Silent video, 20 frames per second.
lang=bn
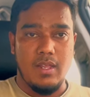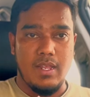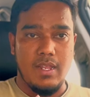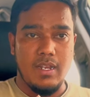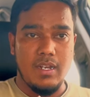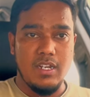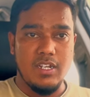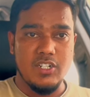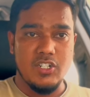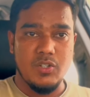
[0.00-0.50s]

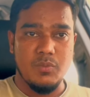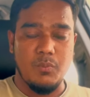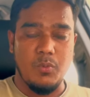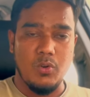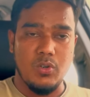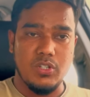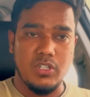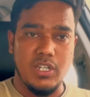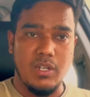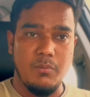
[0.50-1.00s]
ইংলিশ
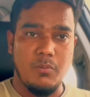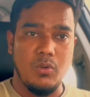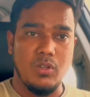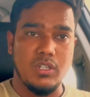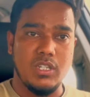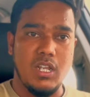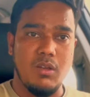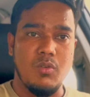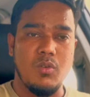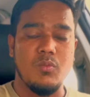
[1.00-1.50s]
পড়তে
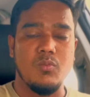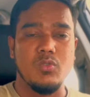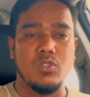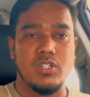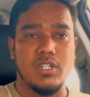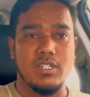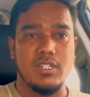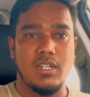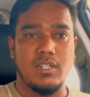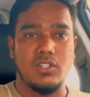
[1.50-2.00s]
বলতে এবং
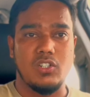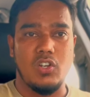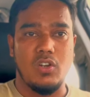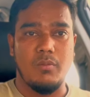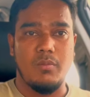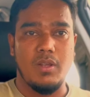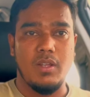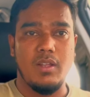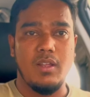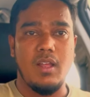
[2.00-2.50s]
বুঝতে জানতে
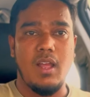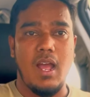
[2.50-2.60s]
হবে